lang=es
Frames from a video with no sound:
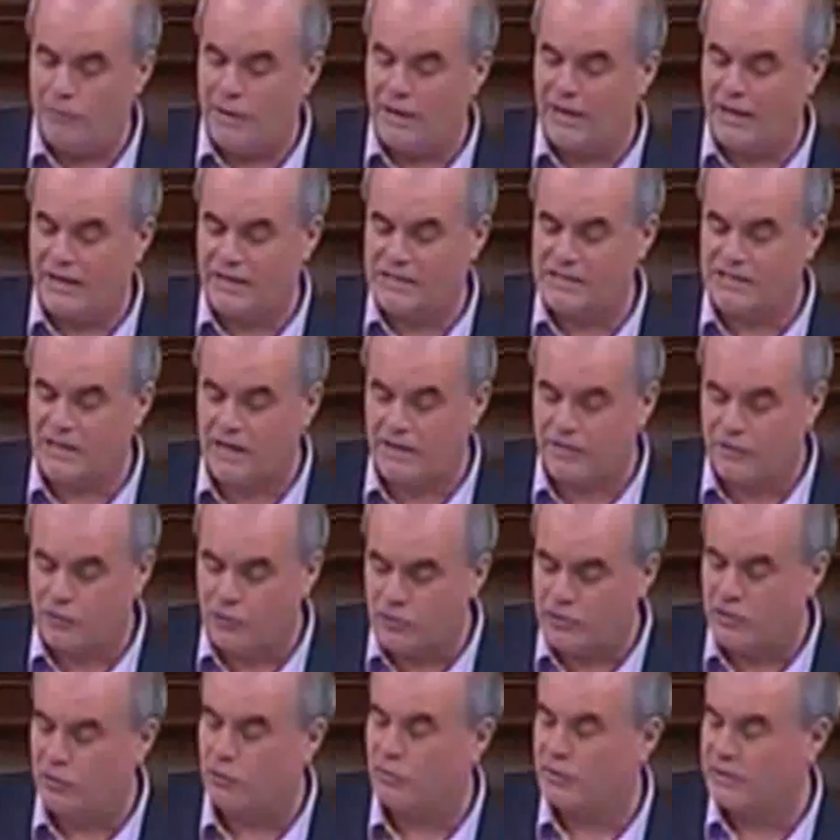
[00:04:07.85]
en una
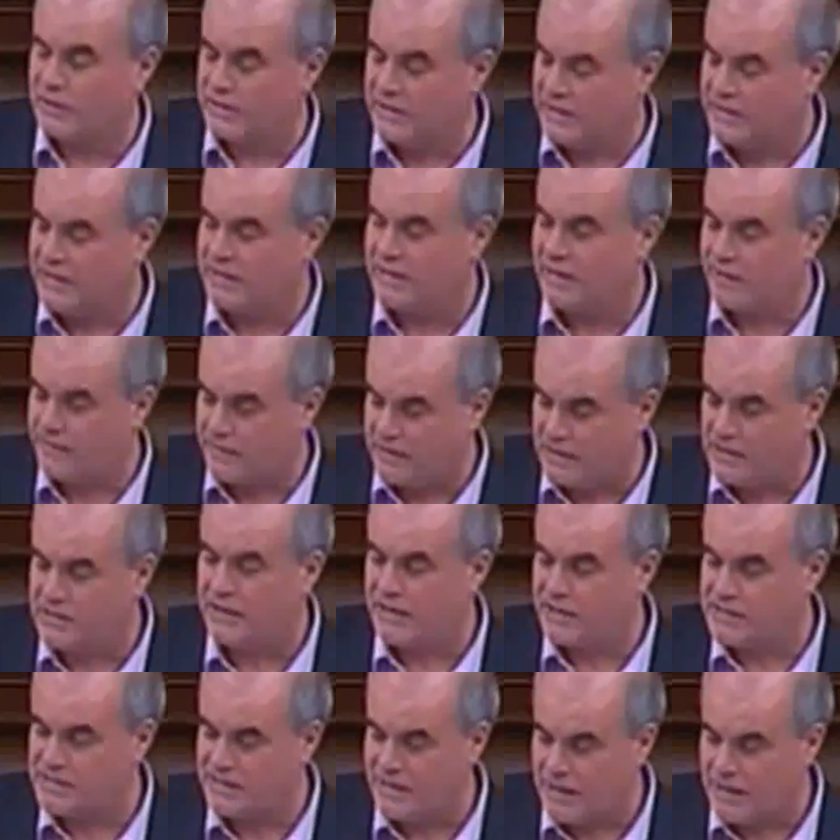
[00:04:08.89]
legislación que lo que tiene que hacer